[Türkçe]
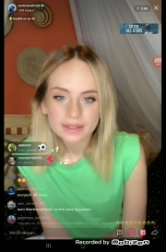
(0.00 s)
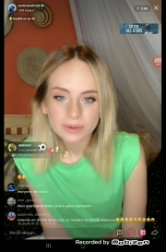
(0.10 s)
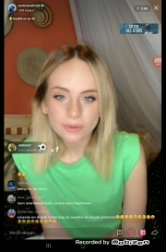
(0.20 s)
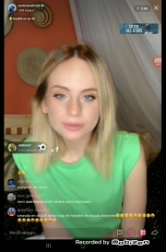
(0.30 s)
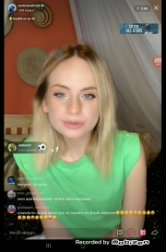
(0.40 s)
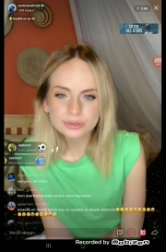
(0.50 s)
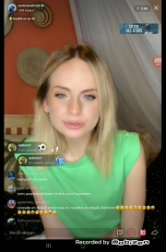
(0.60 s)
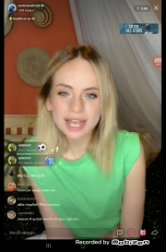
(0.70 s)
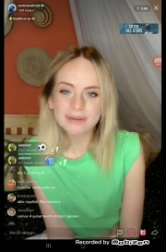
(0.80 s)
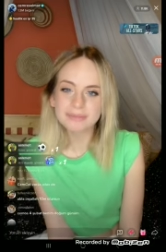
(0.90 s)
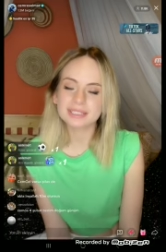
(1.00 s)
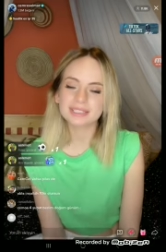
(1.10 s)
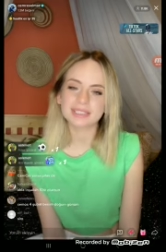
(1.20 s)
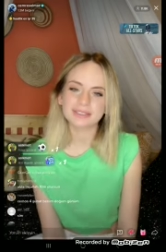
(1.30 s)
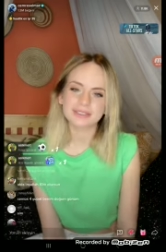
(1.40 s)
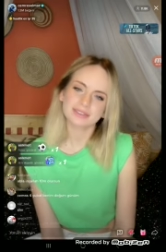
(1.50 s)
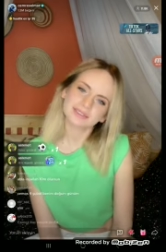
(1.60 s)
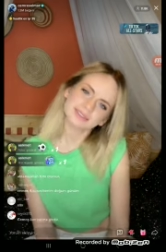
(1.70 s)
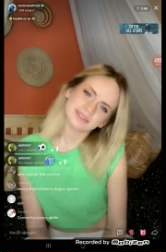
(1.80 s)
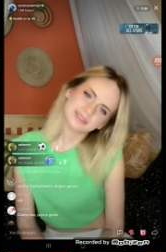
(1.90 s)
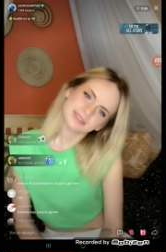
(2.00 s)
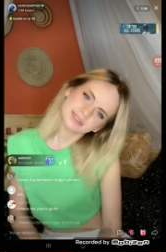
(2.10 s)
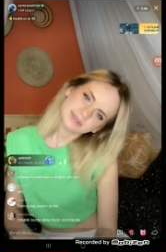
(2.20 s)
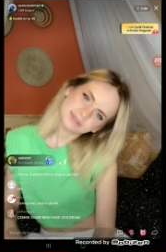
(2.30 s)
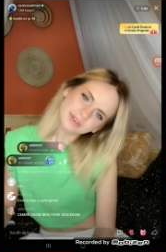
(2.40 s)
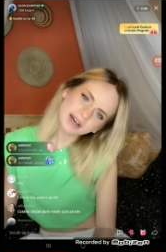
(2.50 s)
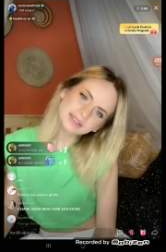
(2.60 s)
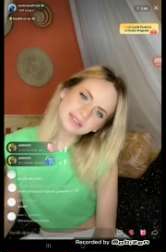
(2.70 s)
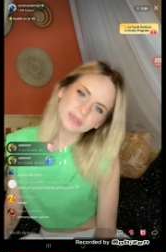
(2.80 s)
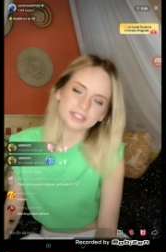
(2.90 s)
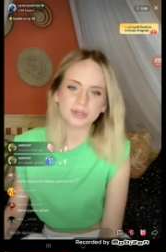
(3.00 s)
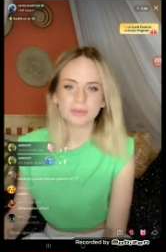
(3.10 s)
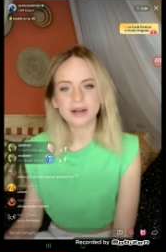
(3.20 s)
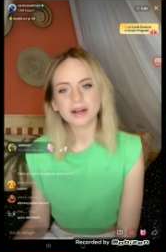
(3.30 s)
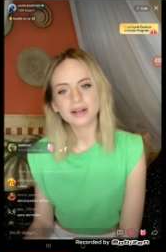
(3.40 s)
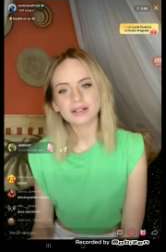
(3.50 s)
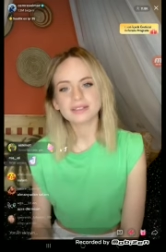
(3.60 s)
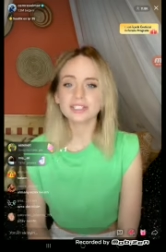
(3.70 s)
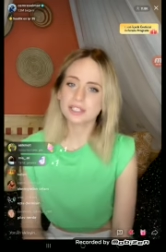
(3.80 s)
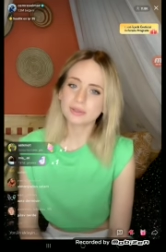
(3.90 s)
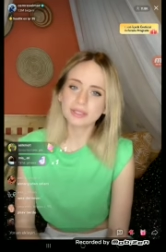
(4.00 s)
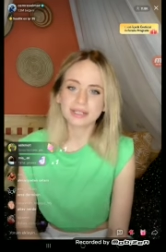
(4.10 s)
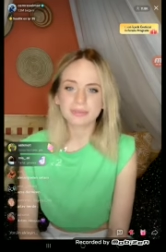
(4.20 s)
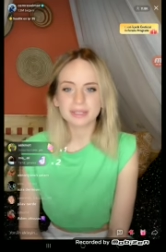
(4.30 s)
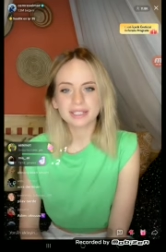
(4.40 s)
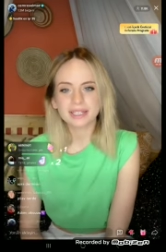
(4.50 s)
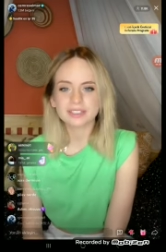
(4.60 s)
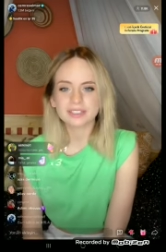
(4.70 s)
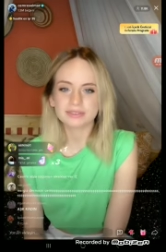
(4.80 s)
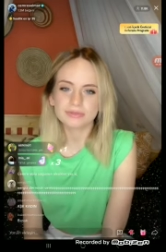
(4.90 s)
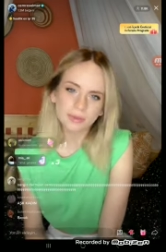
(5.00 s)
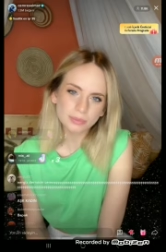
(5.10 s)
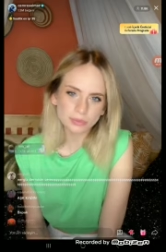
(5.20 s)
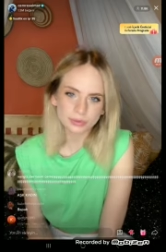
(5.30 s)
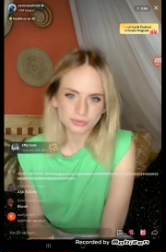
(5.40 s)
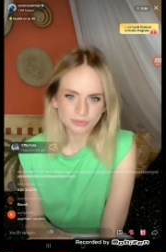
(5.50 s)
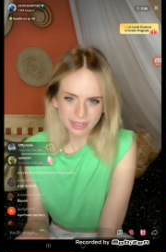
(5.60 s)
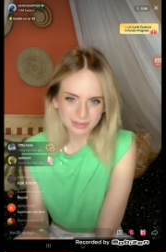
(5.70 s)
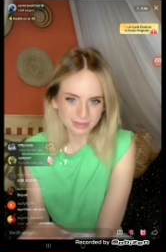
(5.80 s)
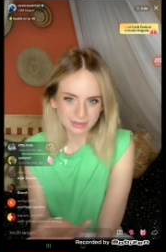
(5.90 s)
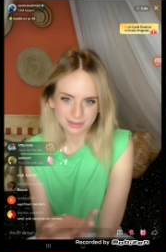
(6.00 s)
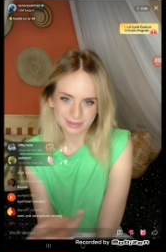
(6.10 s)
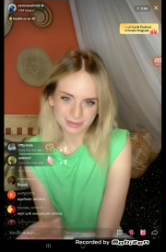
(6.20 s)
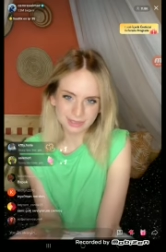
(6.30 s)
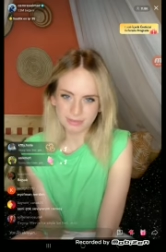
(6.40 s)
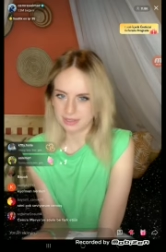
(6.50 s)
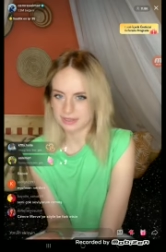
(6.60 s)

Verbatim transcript: Onur Şermik Fan mı acaba? Teşekkür ederim hediyen için. Fan, fan değil mi?